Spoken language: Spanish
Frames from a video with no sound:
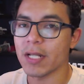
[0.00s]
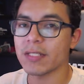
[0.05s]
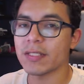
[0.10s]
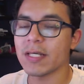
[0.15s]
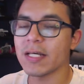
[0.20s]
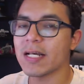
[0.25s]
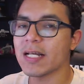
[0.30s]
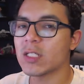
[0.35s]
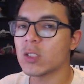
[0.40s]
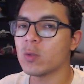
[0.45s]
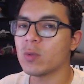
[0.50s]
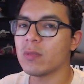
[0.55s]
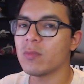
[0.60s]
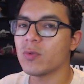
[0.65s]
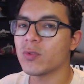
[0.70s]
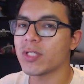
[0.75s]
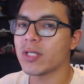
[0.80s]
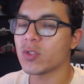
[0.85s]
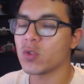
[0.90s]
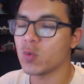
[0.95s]
este caso
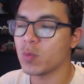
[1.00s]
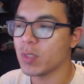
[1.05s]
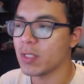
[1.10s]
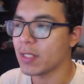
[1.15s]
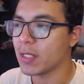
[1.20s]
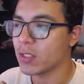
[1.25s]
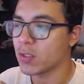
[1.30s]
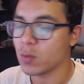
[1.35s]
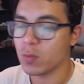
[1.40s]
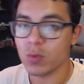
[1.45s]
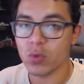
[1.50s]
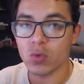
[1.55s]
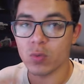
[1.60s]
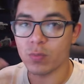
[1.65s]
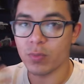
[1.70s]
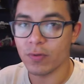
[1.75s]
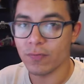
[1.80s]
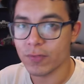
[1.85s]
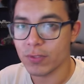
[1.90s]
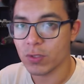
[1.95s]
vamos a asumir que somos un
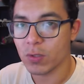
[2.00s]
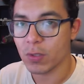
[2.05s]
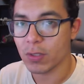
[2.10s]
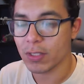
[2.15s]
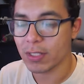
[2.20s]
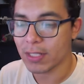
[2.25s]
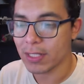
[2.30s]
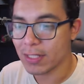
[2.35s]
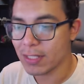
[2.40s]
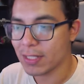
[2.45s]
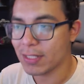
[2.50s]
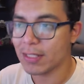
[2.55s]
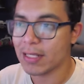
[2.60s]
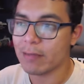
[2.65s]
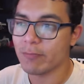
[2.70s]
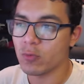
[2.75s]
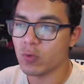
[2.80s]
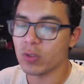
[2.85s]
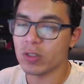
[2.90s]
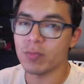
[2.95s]
profesor que
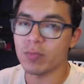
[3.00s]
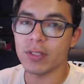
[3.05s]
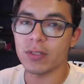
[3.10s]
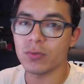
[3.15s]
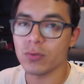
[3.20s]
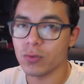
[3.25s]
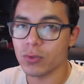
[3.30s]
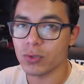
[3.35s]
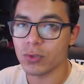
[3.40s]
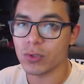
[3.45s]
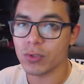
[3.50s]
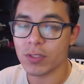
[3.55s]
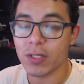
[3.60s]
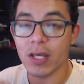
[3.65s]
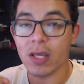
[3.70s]
dicta múltiples cursos